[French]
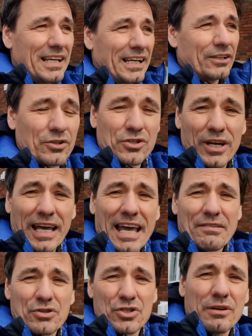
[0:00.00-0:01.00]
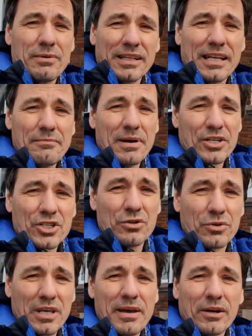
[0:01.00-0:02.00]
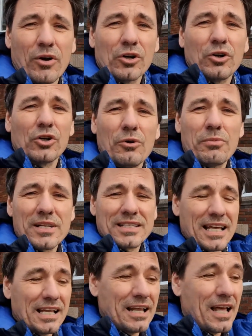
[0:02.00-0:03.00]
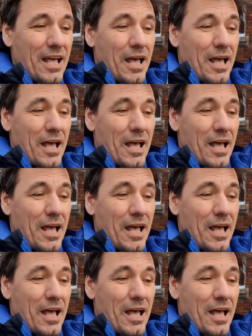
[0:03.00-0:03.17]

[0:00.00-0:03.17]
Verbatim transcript: Et tu as ce rêve justement d'aller marcher au Québec ou encore Compostelle,